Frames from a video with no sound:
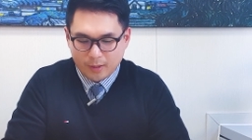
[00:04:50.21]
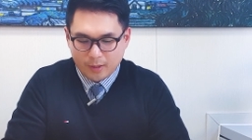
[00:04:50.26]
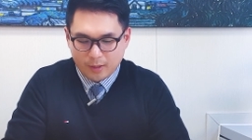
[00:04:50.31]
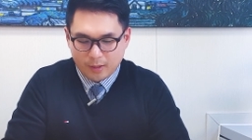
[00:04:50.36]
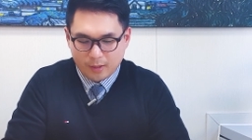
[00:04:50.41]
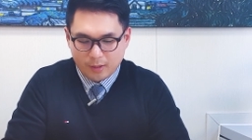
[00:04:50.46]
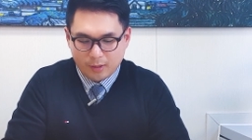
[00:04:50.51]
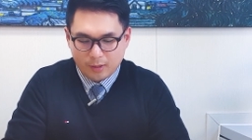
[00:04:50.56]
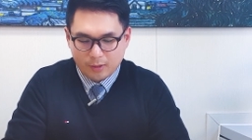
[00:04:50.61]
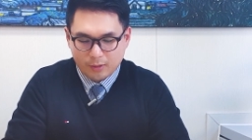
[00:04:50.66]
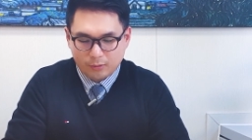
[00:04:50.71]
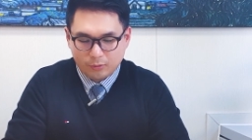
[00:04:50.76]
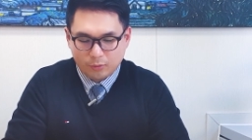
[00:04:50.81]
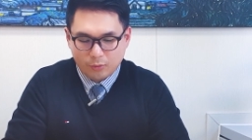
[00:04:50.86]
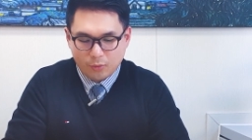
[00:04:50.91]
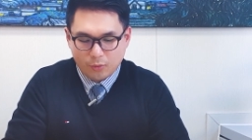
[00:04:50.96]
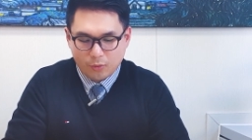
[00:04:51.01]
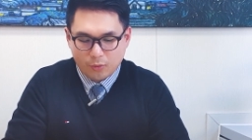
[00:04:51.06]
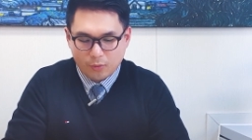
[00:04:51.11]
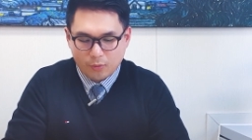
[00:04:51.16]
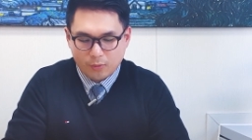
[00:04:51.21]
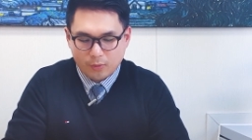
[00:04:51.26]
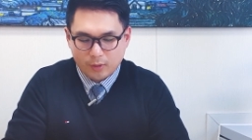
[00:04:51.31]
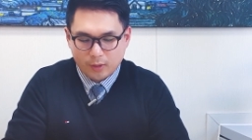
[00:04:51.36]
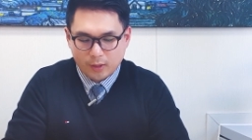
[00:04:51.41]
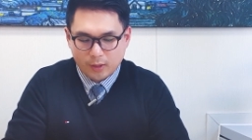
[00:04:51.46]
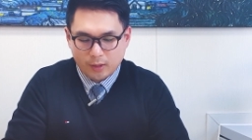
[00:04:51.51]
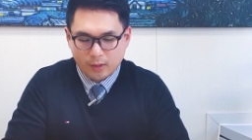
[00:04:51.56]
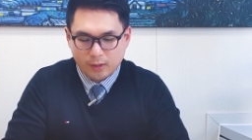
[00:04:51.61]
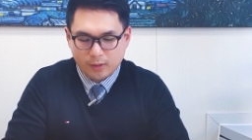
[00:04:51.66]
어, 또
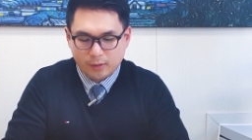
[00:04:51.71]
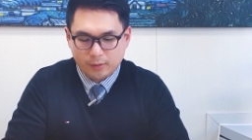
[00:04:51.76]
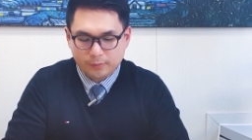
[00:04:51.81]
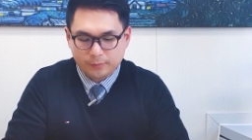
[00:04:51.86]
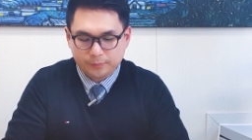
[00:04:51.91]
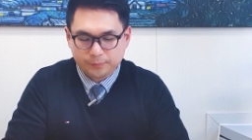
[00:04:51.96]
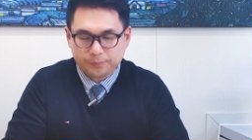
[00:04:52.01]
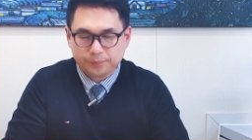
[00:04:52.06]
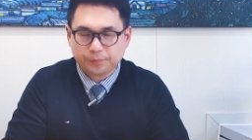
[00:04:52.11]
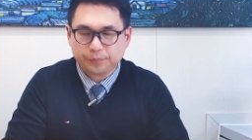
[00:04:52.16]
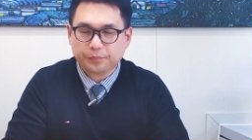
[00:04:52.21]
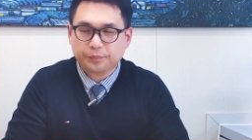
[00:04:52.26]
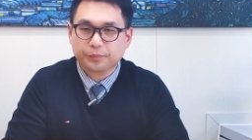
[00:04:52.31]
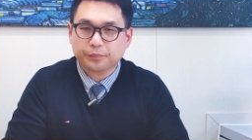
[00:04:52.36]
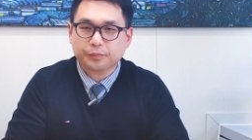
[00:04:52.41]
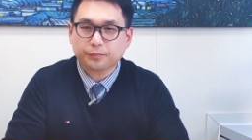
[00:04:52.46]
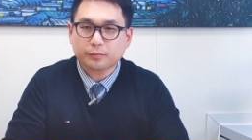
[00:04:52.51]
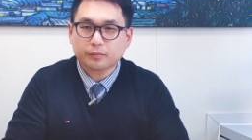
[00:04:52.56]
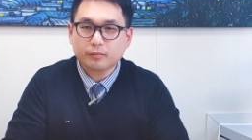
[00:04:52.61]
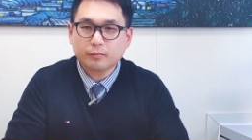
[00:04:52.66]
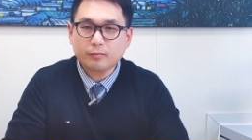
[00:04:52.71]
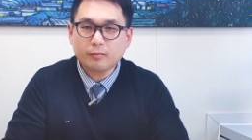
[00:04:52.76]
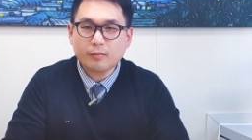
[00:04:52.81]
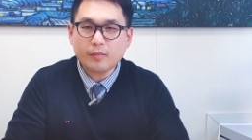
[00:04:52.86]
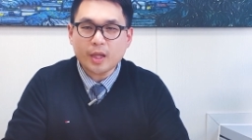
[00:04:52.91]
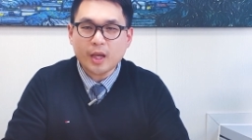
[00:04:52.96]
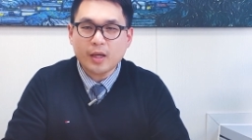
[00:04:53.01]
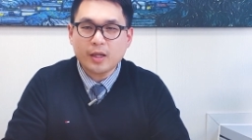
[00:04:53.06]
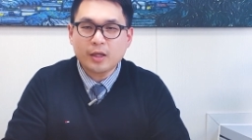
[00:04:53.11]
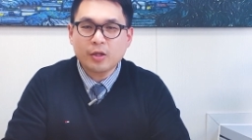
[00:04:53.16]
음,
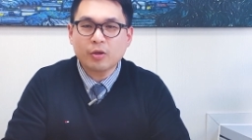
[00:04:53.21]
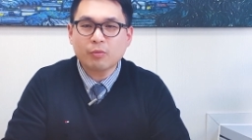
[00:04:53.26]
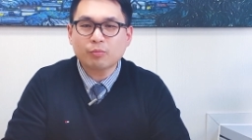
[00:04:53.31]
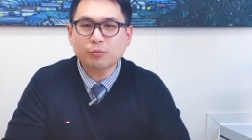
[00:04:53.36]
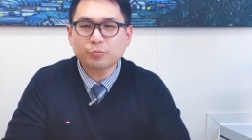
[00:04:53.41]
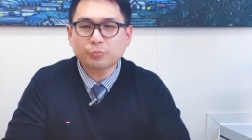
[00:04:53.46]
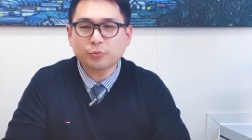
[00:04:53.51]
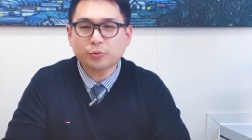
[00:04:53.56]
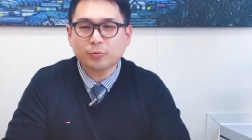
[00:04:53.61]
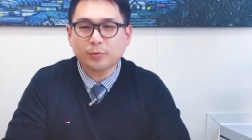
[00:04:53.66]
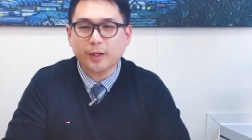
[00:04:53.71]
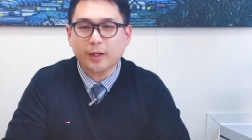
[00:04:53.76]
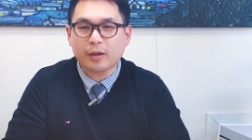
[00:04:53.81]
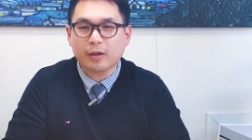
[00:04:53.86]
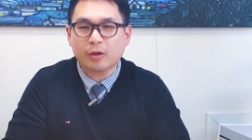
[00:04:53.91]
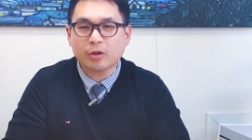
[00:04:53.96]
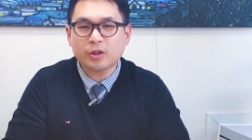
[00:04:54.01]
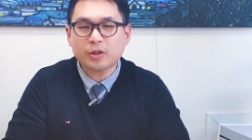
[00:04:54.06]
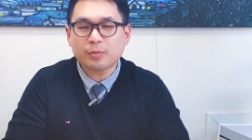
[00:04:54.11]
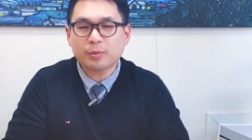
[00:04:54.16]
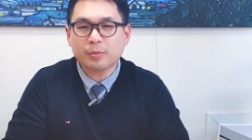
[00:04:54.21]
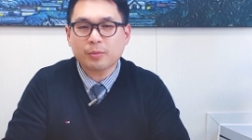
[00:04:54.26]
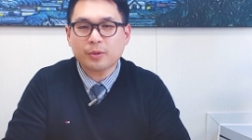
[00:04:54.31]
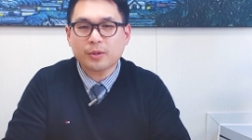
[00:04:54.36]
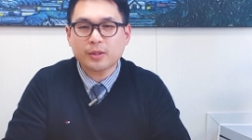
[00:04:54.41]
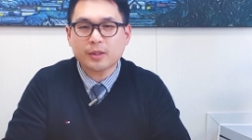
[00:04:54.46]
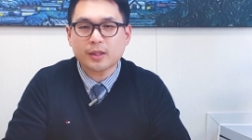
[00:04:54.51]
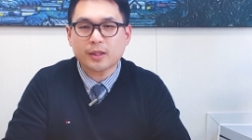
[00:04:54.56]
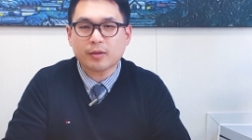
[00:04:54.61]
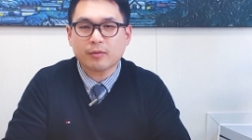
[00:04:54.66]
이런 부분도 봐요. 어찌
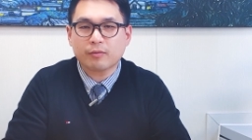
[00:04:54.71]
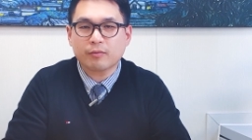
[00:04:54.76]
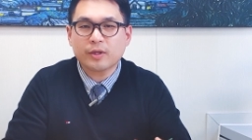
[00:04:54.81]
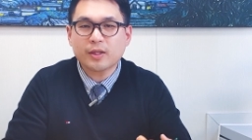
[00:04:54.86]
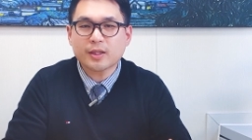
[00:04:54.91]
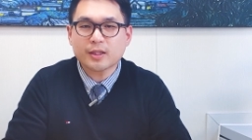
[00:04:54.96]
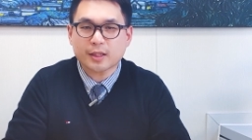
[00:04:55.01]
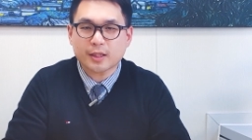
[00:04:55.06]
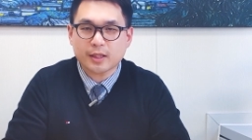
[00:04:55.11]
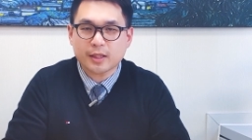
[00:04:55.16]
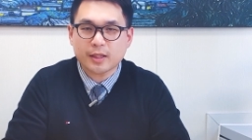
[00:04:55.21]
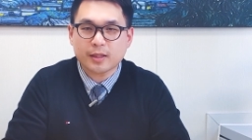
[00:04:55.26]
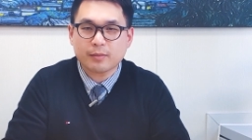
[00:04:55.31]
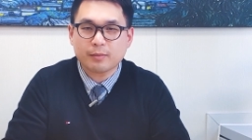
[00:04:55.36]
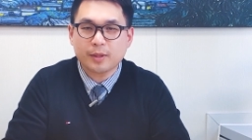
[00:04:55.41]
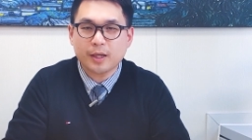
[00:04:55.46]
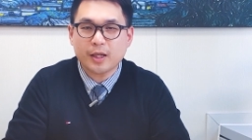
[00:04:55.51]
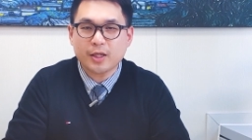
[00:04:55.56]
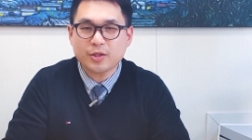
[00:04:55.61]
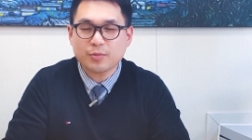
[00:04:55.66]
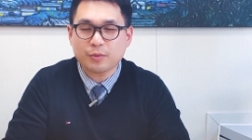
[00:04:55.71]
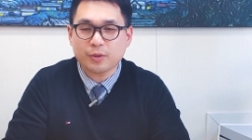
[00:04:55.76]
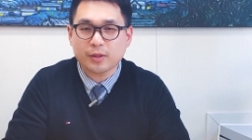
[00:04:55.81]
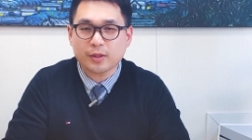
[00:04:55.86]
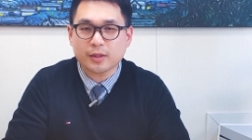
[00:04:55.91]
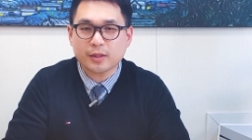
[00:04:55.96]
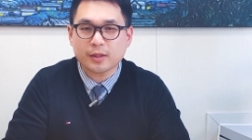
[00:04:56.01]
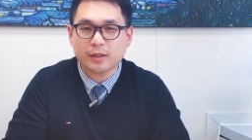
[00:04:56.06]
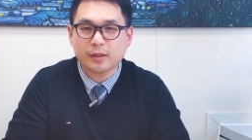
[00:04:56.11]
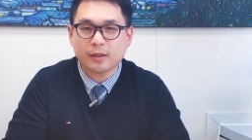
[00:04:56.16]
보면 이제 리스크
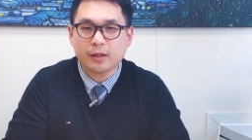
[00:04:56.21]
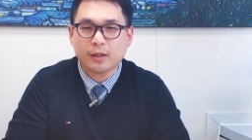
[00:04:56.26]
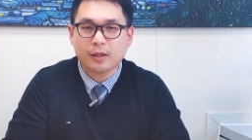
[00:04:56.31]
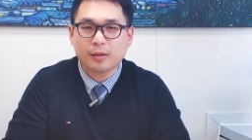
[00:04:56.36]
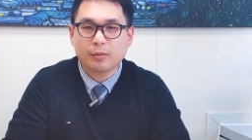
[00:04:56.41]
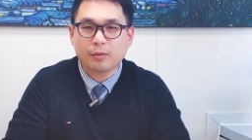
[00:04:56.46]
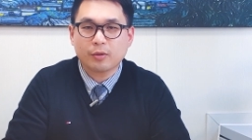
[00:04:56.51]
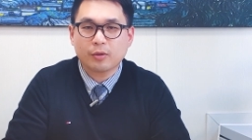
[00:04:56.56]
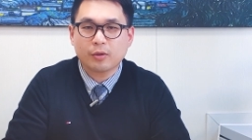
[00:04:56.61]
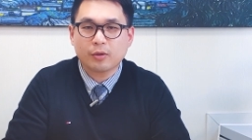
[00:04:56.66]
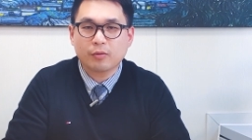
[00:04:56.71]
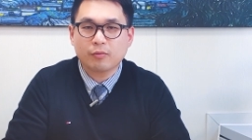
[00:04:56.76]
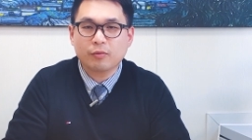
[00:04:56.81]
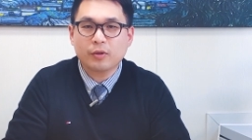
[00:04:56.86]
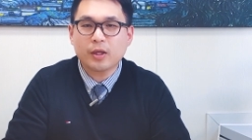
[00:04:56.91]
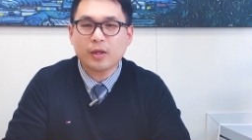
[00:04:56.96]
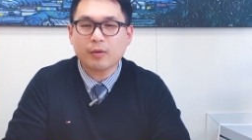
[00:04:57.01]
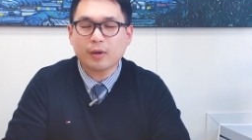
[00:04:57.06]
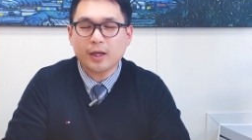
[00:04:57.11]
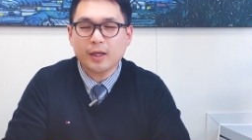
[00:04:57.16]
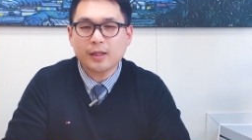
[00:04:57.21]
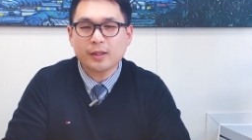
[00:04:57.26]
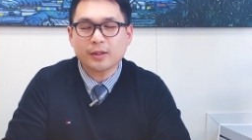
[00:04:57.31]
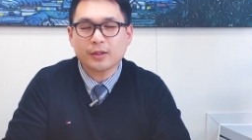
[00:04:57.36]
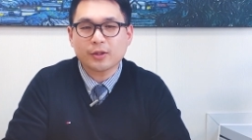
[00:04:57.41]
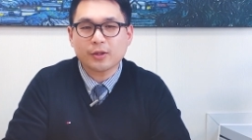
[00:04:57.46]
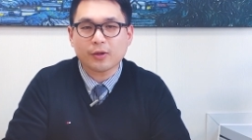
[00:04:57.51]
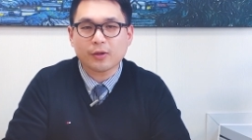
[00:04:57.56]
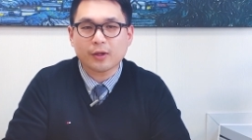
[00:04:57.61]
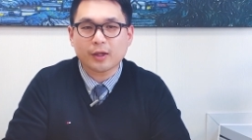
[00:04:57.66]
매니지먼트, 어, 위기 관리
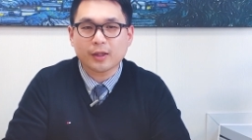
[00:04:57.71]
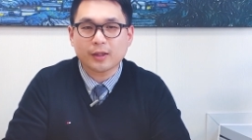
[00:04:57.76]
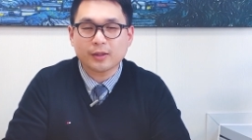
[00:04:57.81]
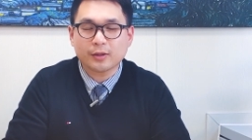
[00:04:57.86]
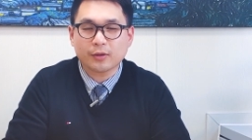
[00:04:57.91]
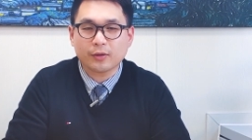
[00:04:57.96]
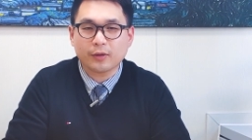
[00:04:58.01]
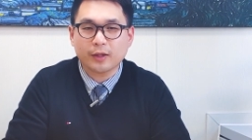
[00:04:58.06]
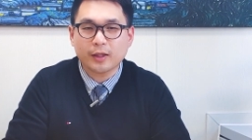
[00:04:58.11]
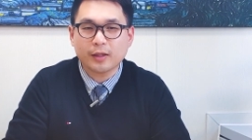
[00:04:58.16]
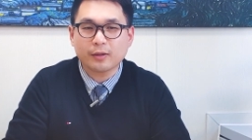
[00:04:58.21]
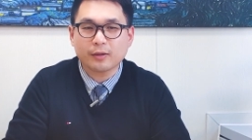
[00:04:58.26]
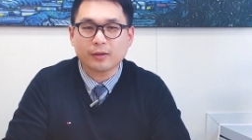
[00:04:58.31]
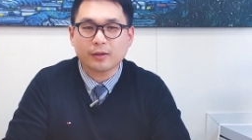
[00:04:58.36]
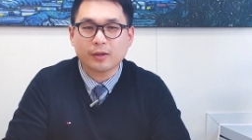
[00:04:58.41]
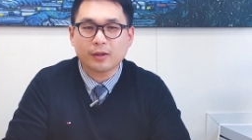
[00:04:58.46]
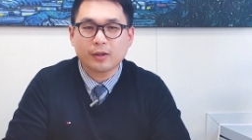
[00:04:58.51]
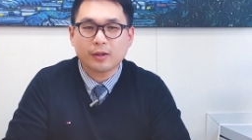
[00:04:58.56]
능력 같은 건데요.